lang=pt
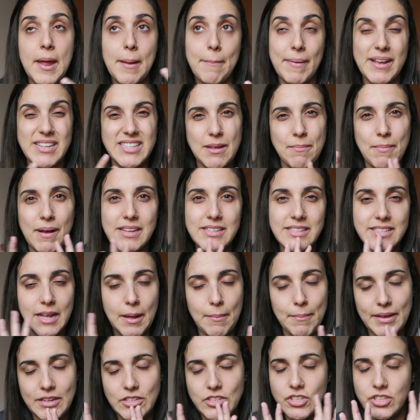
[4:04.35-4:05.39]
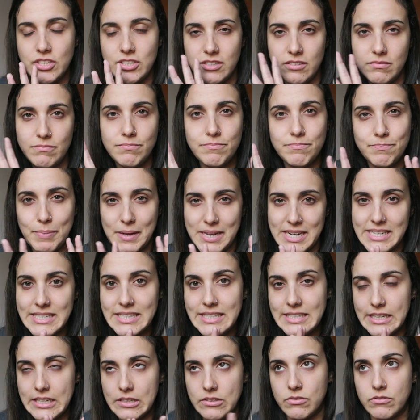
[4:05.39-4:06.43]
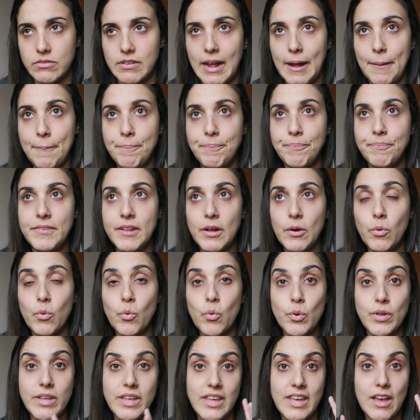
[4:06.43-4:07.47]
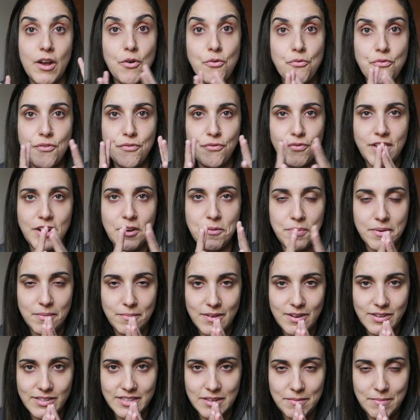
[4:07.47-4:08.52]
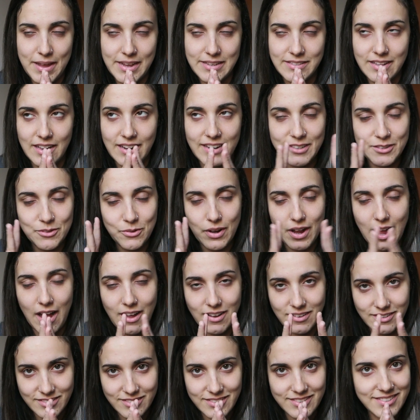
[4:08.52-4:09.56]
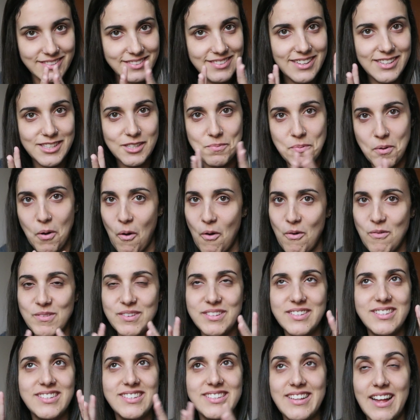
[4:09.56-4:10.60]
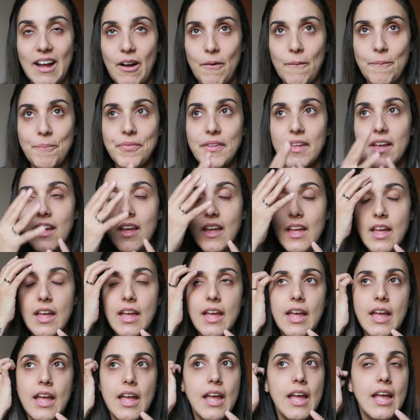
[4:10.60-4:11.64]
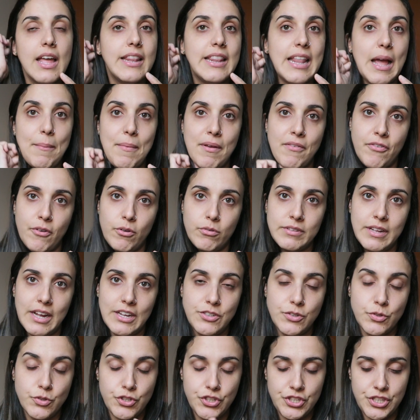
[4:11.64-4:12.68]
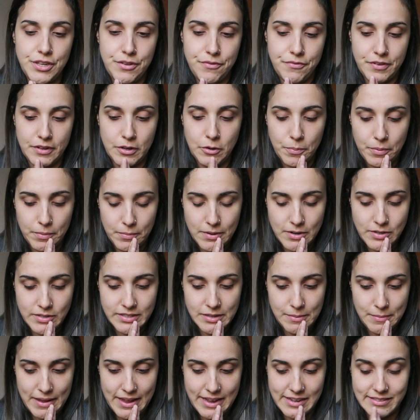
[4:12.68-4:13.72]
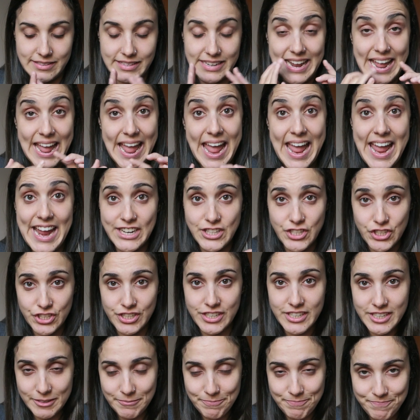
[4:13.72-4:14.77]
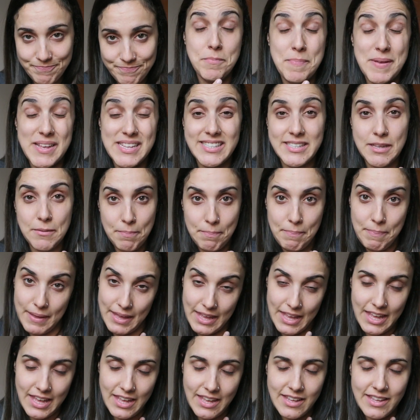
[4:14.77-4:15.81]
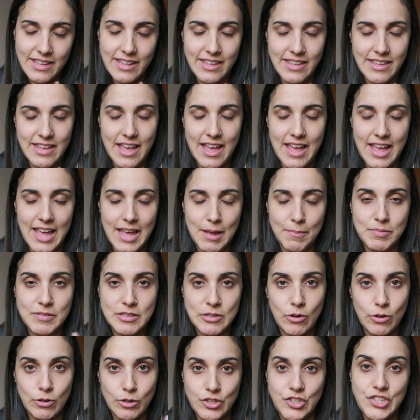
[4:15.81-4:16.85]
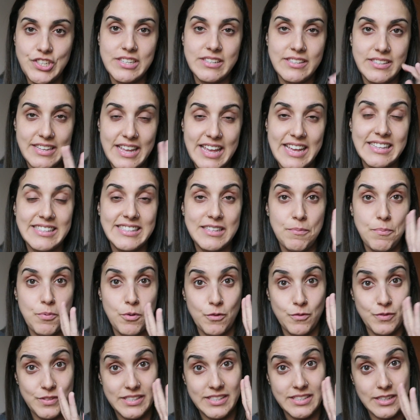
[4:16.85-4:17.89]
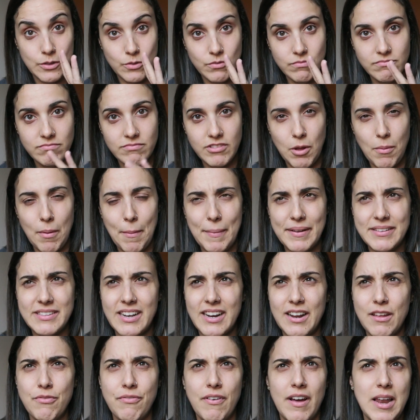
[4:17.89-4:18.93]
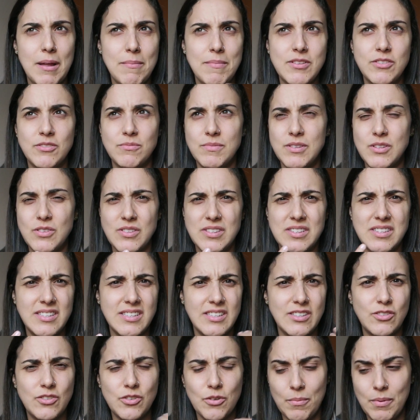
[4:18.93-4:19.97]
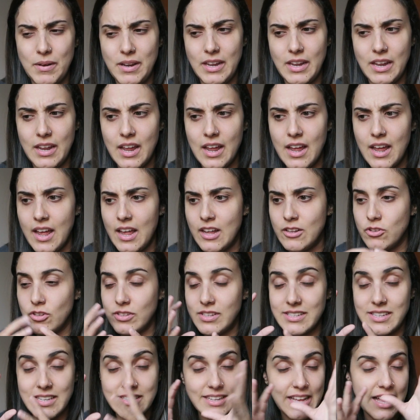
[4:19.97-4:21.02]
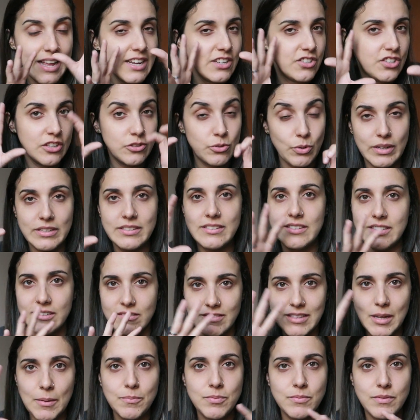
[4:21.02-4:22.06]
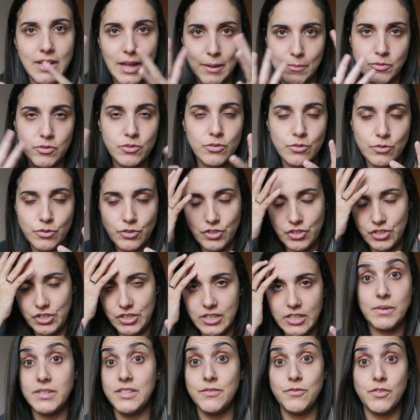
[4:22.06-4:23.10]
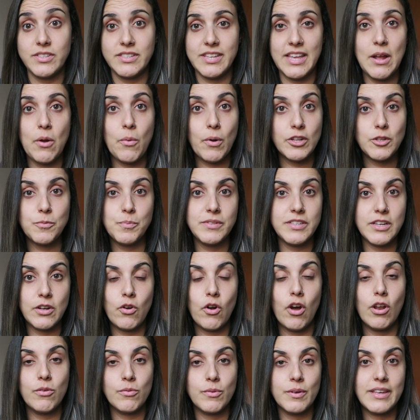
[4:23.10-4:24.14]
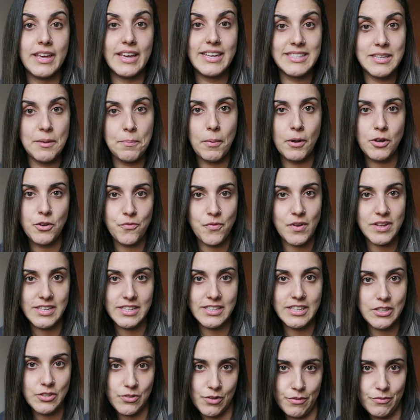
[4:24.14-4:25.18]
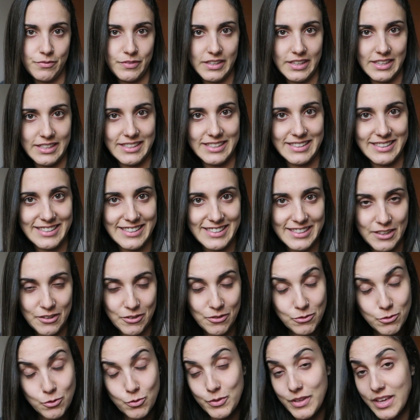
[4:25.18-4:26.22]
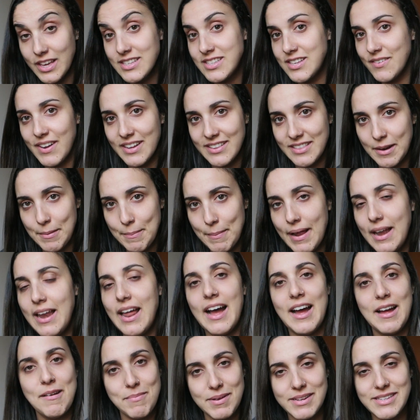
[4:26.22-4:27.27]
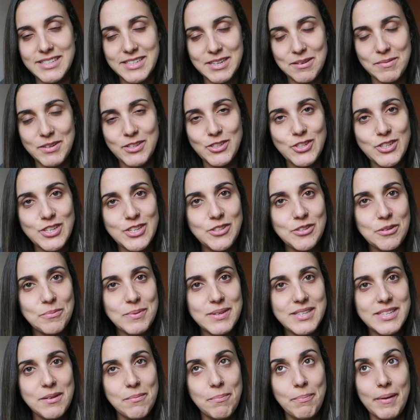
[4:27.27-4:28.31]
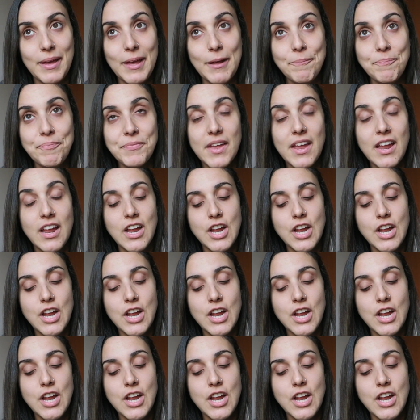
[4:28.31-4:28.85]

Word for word: Mas é basicamente parecido, tá? Então, o que eu vivi no primeiro semestre, além do caos das provas e tal. Na minha faculdade eu tive, no primeiro semestre, ética, de PCP, que é Psicologia, Ciência e Profissão, que é uma matéria que fala mais ou menos assim sobre todas as áreas de atuação da, da psicologia. Tipo assim, você enquanto psicólogo, o que, que você pode fazer da sua vida, entendeu? No que, que você vai trabalhar. É basicamente isso é PCP.